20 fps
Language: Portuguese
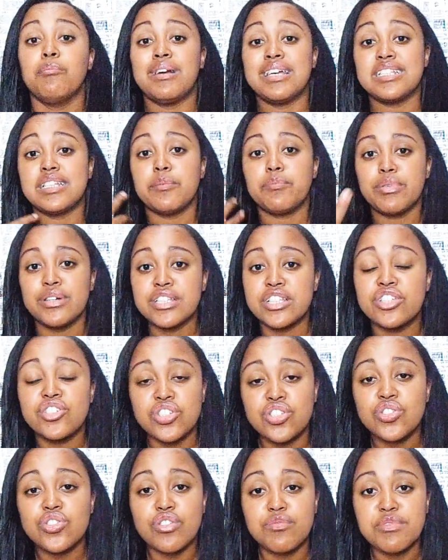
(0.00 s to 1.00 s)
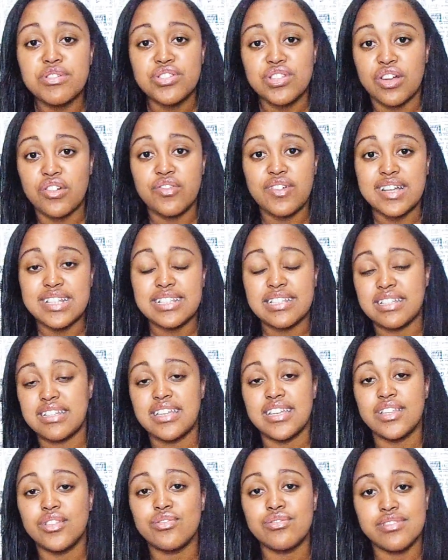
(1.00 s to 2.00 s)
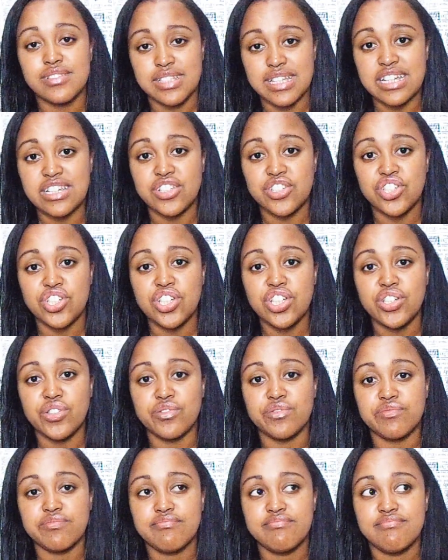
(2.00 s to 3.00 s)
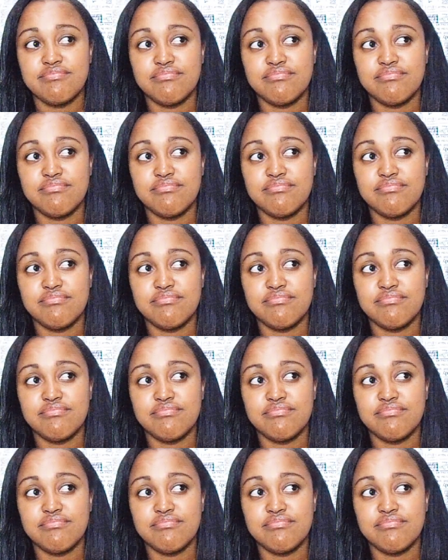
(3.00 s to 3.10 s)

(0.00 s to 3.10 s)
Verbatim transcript: Mas depois que a gente começou a fazer tudo certinho.